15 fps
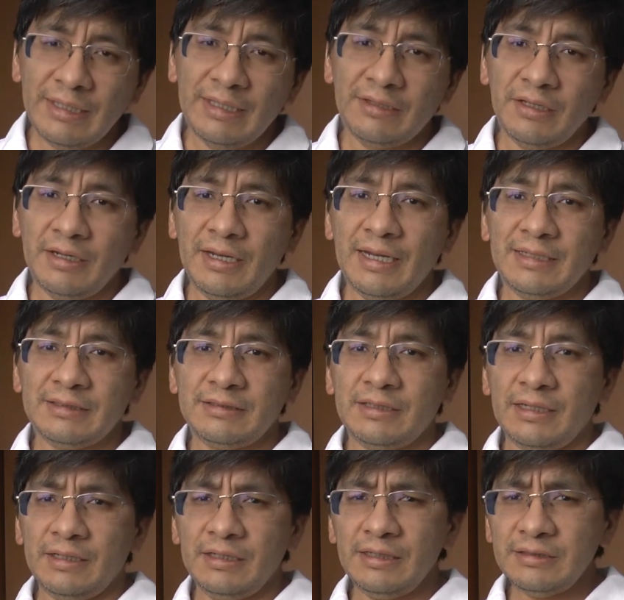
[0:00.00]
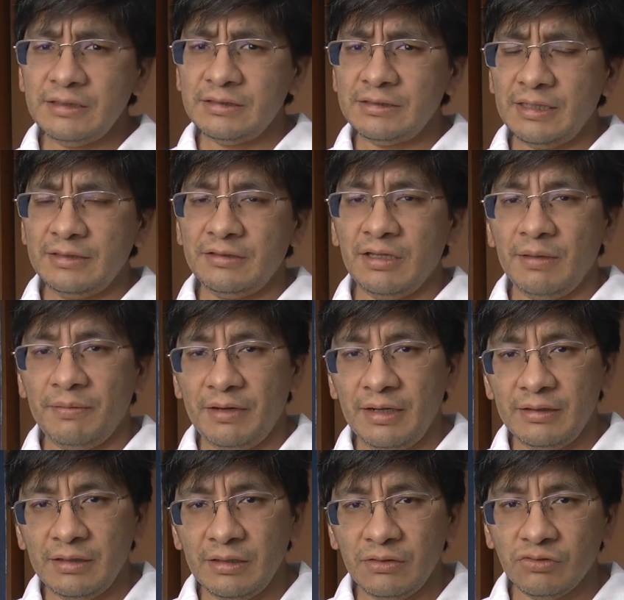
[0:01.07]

y tienen hasta el 16 de abril del